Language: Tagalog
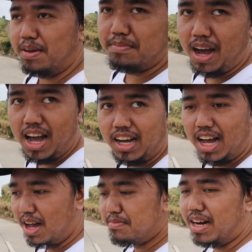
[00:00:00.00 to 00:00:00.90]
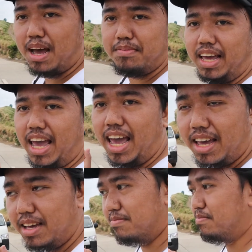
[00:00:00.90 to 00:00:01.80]
may baka, maraming e
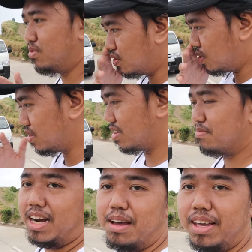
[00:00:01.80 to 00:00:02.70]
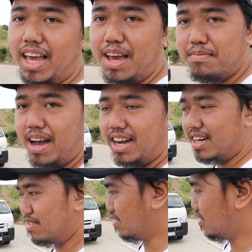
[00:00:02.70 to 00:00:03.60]
toot, maraming e oh,